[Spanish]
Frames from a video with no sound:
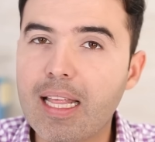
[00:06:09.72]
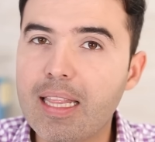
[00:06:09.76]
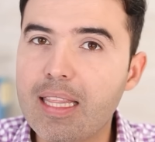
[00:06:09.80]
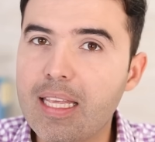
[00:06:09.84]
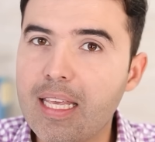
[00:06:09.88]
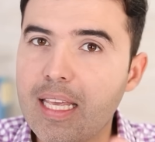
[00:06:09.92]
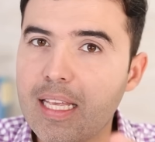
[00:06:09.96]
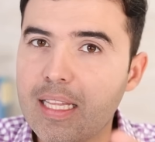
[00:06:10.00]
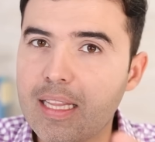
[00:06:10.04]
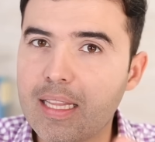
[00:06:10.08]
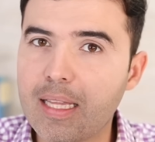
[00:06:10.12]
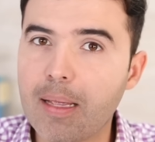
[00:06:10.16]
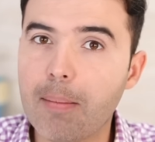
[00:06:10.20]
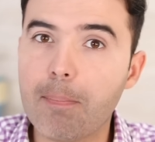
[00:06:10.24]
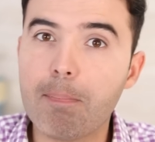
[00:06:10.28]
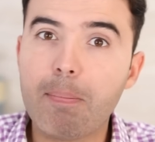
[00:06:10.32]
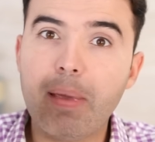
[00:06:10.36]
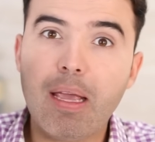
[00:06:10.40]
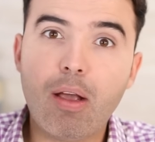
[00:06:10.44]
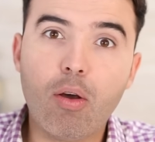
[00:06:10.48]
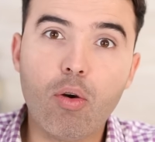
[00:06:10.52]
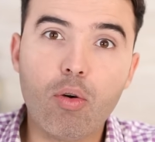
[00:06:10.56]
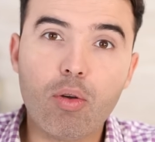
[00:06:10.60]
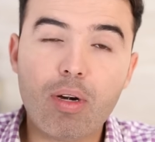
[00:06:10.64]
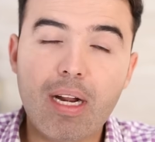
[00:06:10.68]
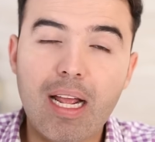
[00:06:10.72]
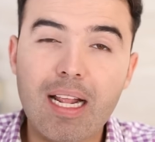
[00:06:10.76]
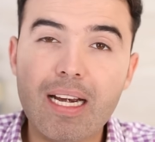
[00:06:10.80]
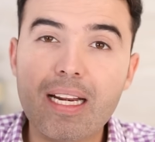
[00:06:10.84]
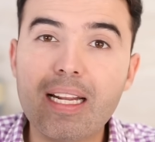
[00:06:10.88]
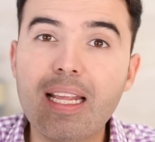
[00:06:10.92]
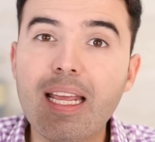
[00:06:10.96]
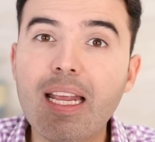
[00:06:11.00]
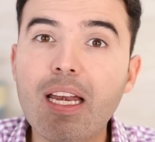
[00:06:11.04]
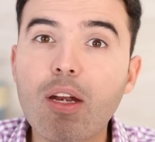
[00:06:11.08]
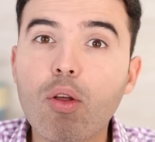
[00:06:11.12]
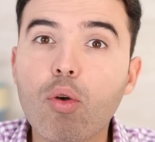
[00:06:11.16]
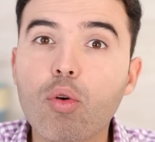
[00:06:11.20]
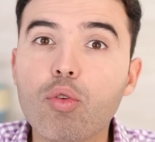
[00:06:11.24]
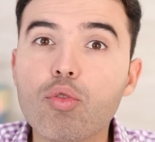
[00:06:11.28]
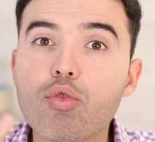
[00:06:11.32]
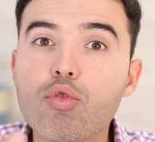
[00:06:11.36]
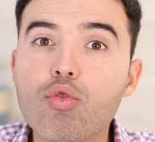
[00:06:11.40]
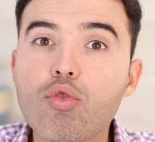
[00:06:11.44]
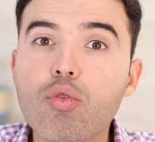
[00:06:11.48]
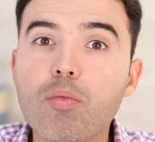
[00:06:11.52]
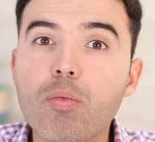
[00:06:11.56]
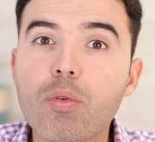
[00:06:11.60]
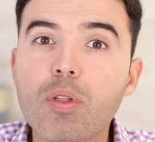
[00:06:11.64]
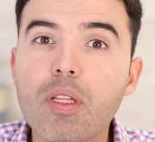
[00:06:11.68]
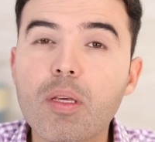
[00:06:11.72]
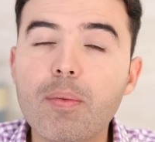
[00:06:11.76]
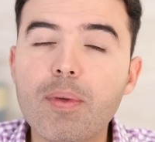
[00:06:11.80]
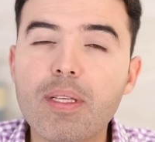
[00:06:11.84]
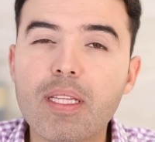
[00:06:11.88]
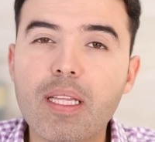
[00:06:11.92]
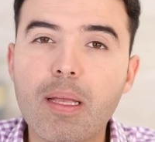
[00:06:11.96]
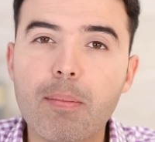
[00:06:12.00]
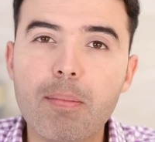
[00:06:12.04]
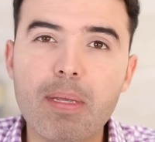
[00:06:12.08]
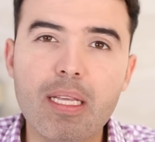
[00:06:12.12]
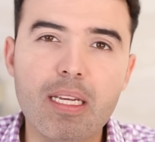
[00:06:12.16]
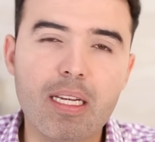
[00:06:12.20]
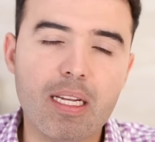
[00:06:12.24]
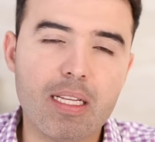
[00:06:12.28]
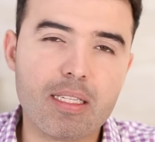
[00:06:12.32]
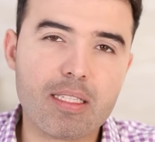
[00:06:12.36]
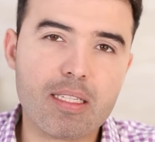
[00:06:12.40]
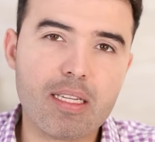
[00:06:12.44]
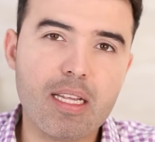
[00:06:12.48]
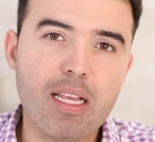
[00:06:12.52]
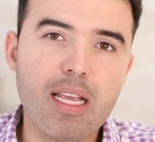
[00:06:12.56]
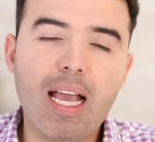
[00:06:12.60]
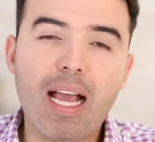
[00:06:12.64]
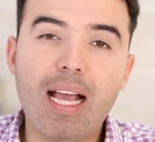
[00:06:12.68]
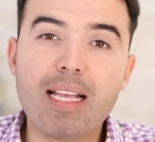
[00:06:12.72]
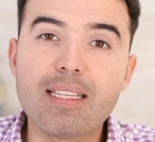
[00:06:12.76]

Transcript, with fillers: la dieta, mejorar el consumo de vitaminas,